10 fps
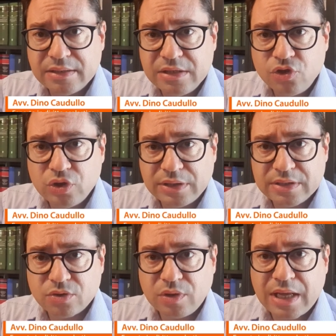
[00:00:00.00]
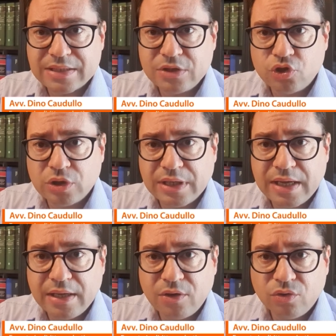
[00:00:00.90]
dirigenti scolastici
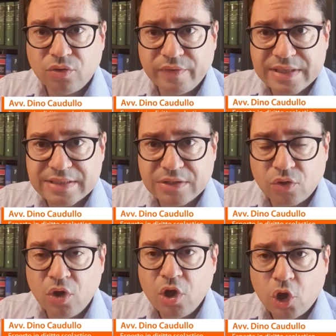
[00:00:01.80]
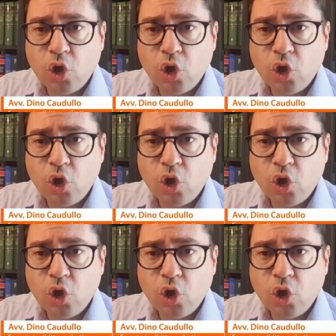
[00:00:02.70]
che non dovessero